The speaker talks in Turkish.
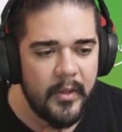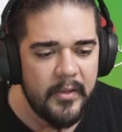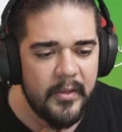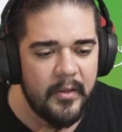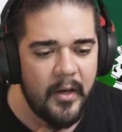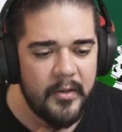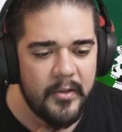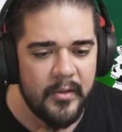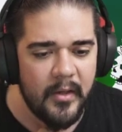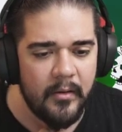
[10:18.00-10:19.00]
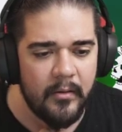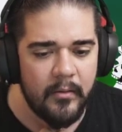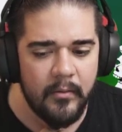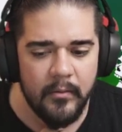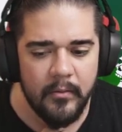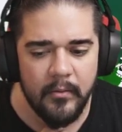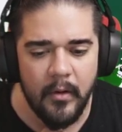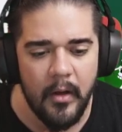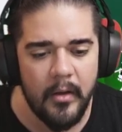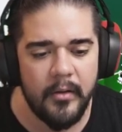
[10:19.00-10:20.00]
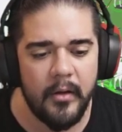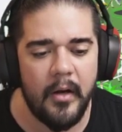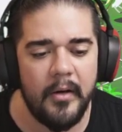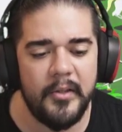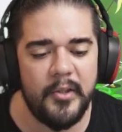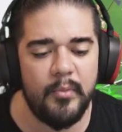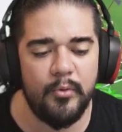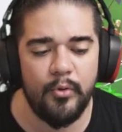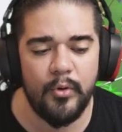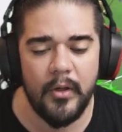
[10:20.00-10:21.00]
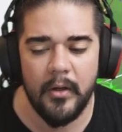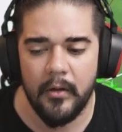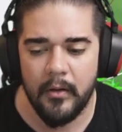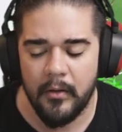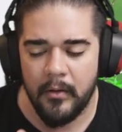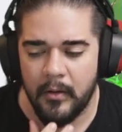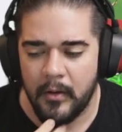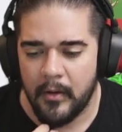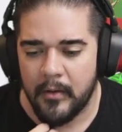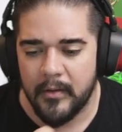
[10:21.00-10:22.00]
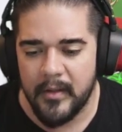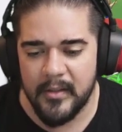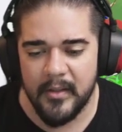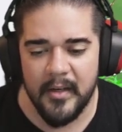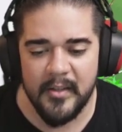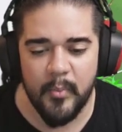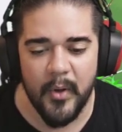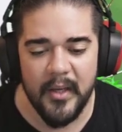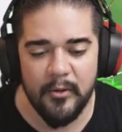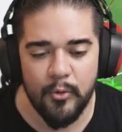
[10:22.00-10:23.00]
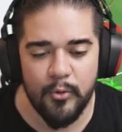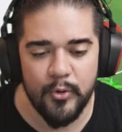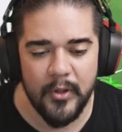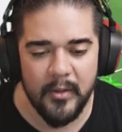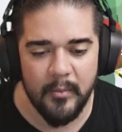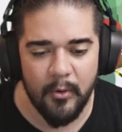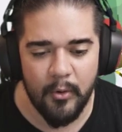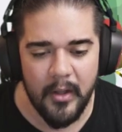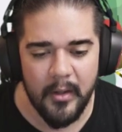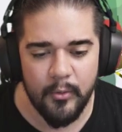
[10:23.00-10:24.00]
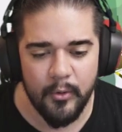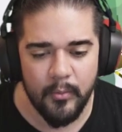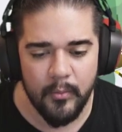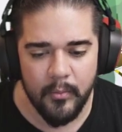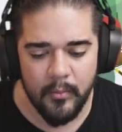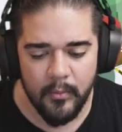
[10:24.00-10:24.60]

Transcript: Deniz'in karşısına Hayda kardeşim bir durun ya. Deniz'in karşısına paket götürecektim ben. Onu alamıyorum.